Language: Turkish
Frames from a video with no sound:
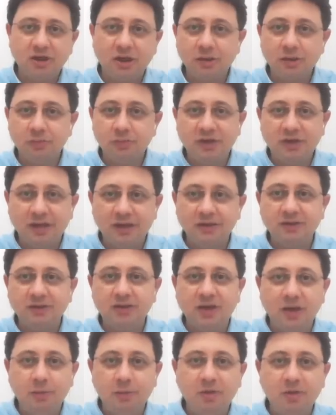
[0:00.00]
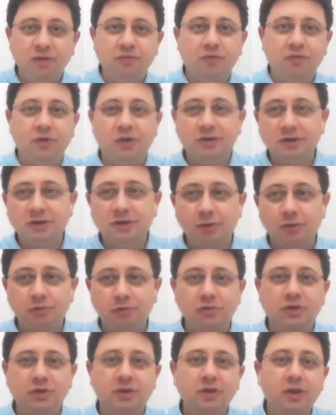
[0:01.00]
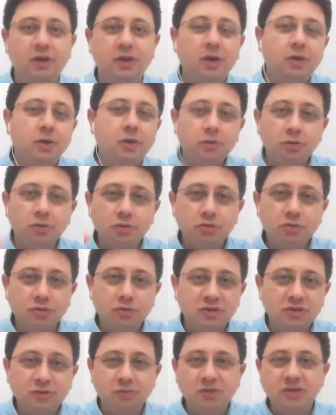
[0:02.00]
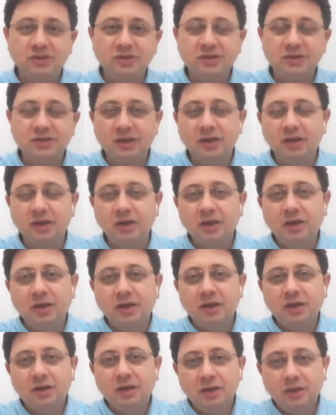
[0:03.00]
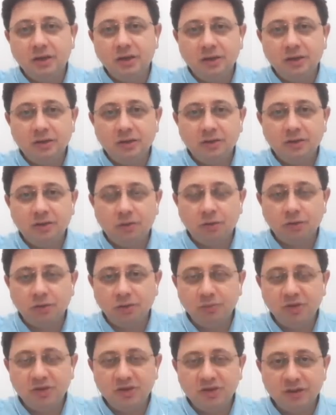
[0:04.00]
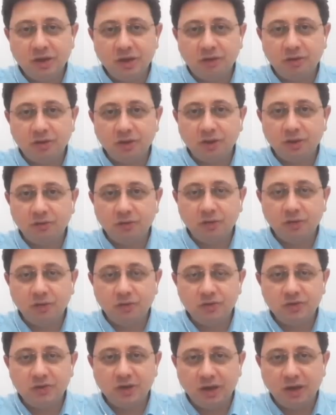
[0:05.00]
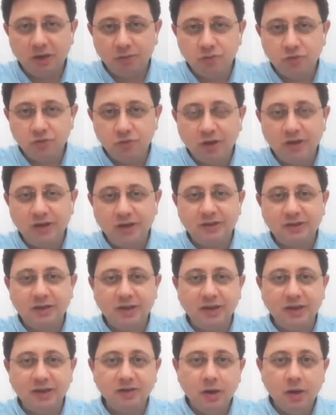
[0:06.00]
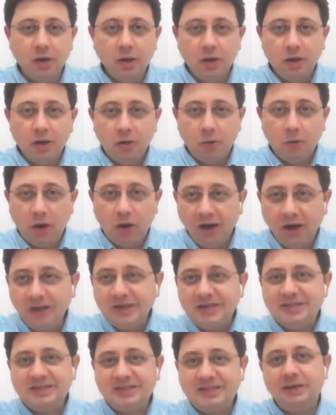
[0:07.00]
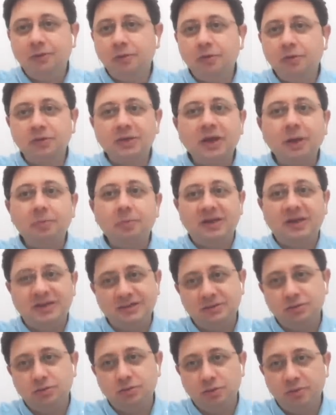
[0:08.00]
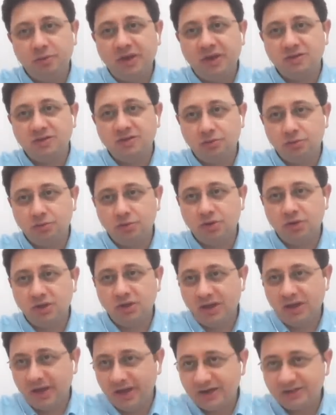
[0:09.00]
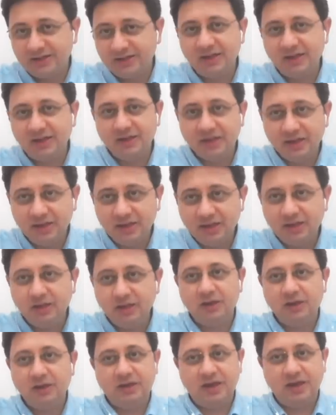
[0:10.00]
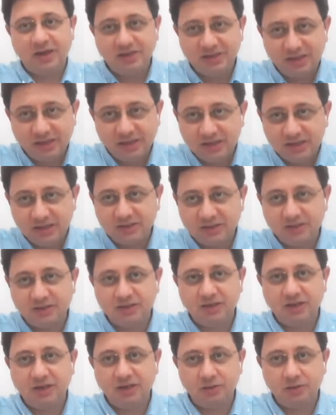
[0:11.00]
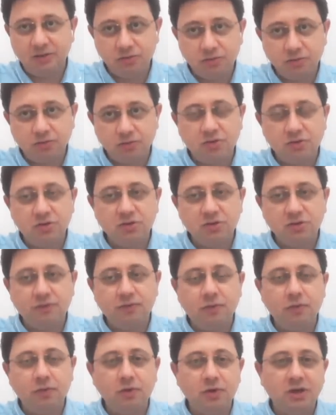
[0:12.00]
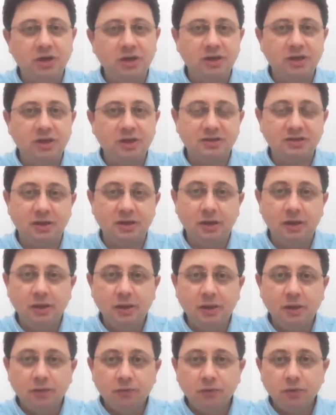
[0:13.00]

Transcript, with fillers: için kalkıp geldiğinde hemen F-16'lar buradan görüş ötesi menzilli, e, orta menzilli havadan havaya füzelerle müdahale ettiler. Aynı şeyi orada yapmak istiyor bence Türkiye. Eğer senin dediğin gerçekleşirse yani 132. filo giderse.